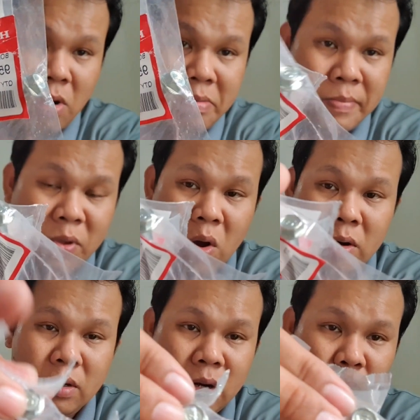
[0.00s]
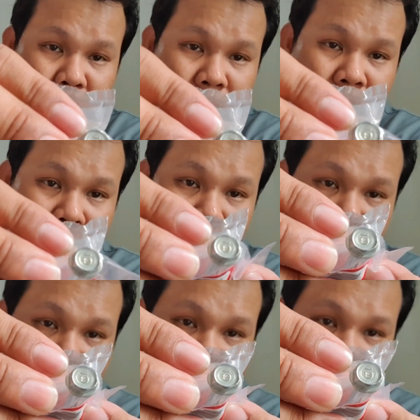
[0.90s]
con ốc nắp tròn đầu số 10
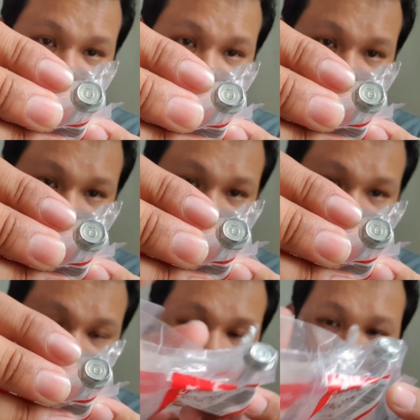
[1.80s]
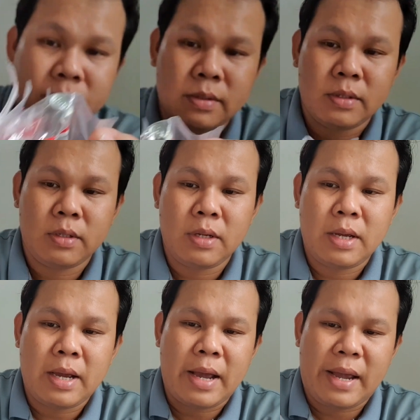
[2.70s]
hai dòng chỉ
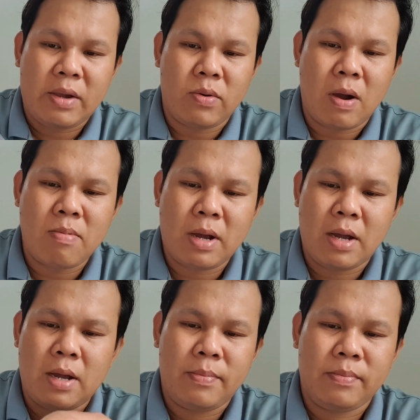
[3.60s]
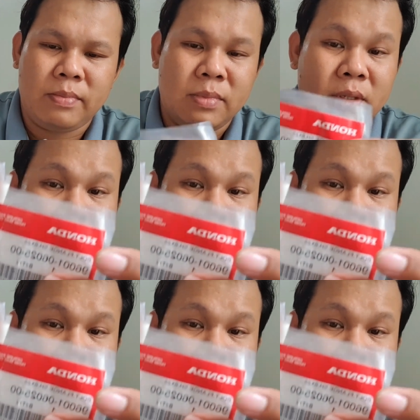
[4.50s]
hai con ốc um,